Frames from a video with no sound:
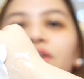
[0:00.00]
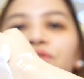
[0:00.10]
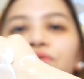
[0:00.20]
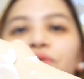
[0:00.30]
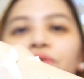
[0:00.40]

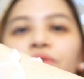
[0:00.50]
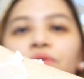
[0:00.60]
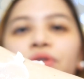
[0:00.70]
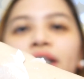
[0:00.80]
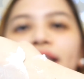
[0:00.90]

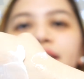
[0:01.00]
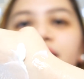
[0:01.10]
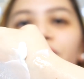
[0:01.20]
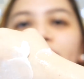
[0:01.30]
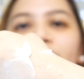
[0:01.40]
So, te-test
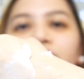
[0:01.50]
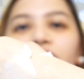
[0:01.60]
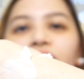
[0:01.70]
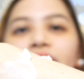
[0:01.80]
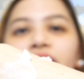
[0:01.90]
out natin
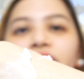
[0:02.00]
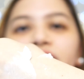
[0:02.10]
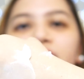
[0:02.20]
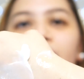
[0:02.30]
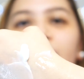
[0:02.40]
to later
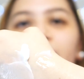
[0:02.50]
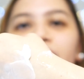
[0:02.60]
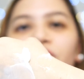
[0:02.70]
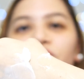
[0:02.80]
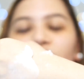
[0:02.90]
sa
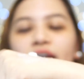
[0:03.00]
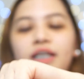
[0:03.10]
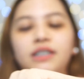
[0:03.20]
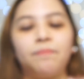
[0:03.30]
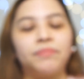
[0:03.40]
aking face.